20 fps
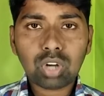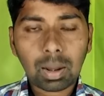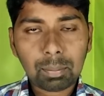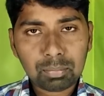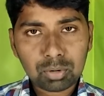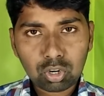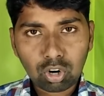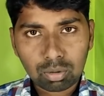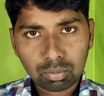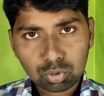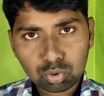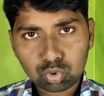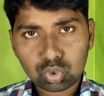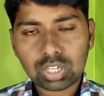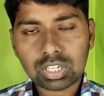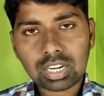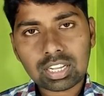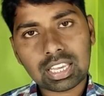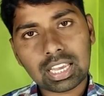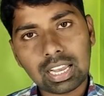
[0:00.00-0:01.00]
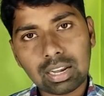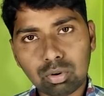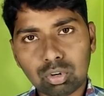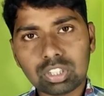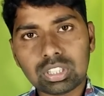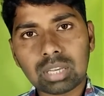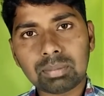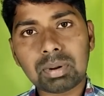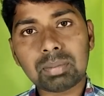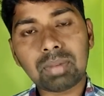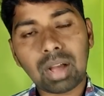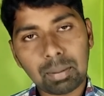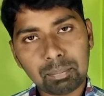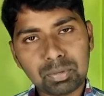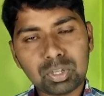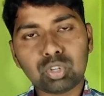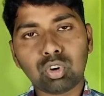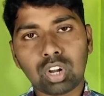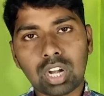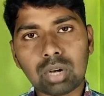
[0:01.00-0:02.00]
আপনারা অবশ্যই এটা খেয়াল করে দেখবেন বা আপনি
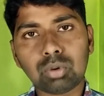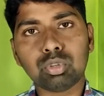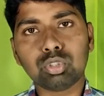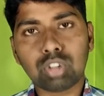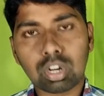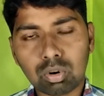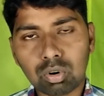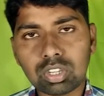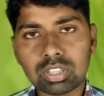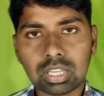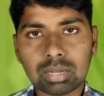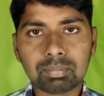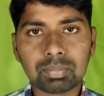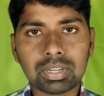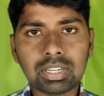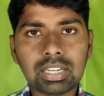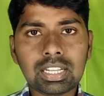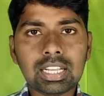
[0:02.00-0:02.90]
ডলার উইথড্রল করে দেখবেন